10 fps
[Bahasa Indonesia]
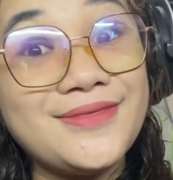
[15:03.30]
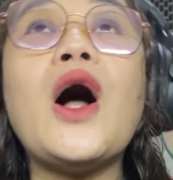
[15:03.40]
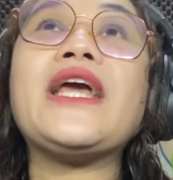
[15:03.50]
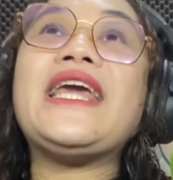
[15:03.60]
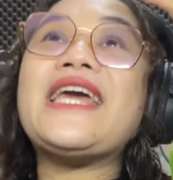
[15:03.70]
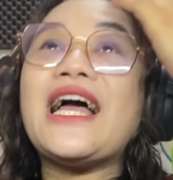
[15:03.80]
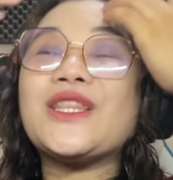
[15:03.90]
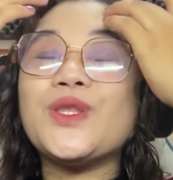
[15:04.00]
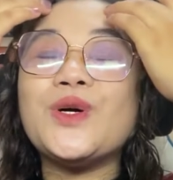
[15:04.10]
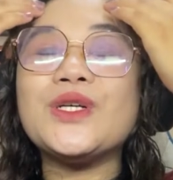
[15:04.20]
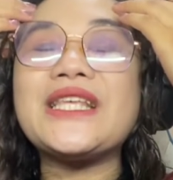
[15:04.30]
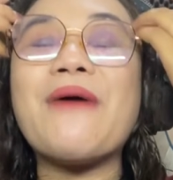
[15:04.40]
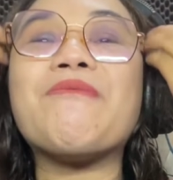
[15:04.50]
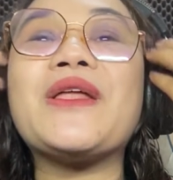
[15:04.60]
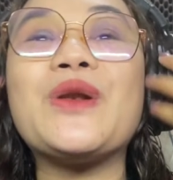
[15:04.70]
Oh iya tuh,
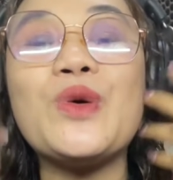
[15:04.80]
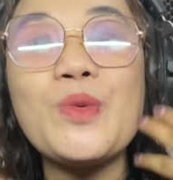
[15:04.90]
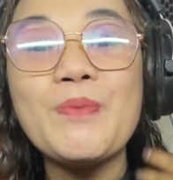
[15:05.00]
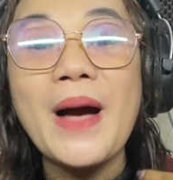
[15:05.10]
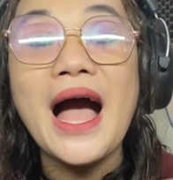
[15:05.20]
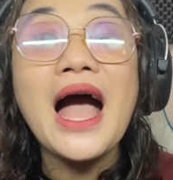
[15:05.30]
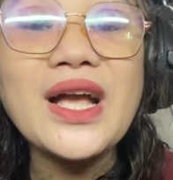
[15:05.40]
hampir lupa.